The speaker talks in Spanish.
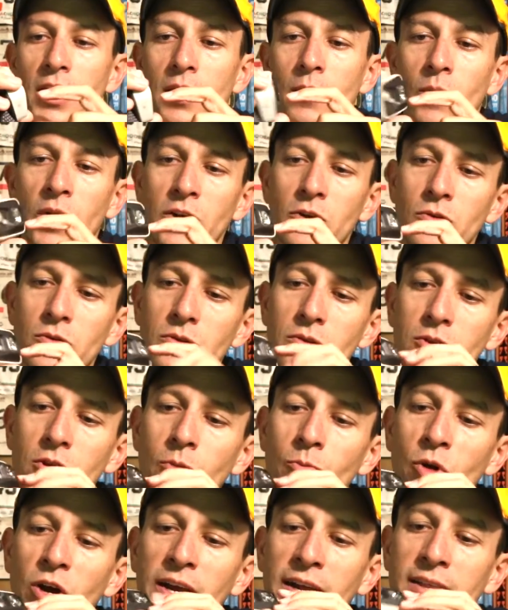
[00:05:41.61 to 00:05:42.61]
Y bueno,
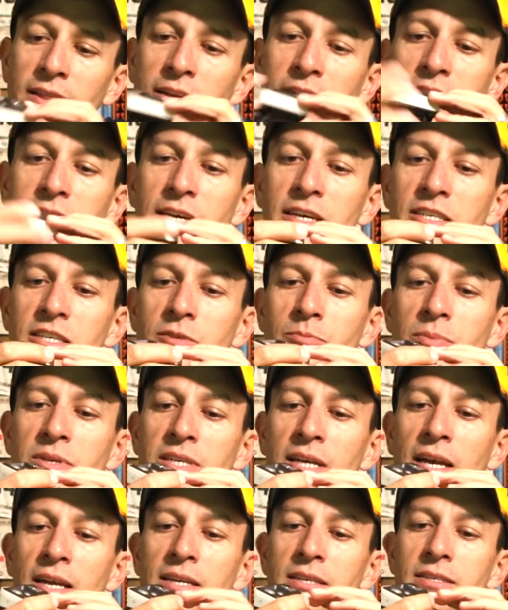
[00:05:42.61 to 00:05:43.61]
como características
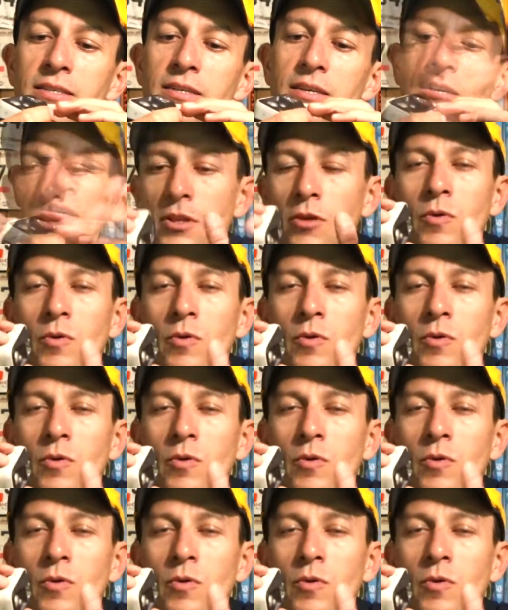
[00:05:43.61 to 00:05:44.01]
especiales,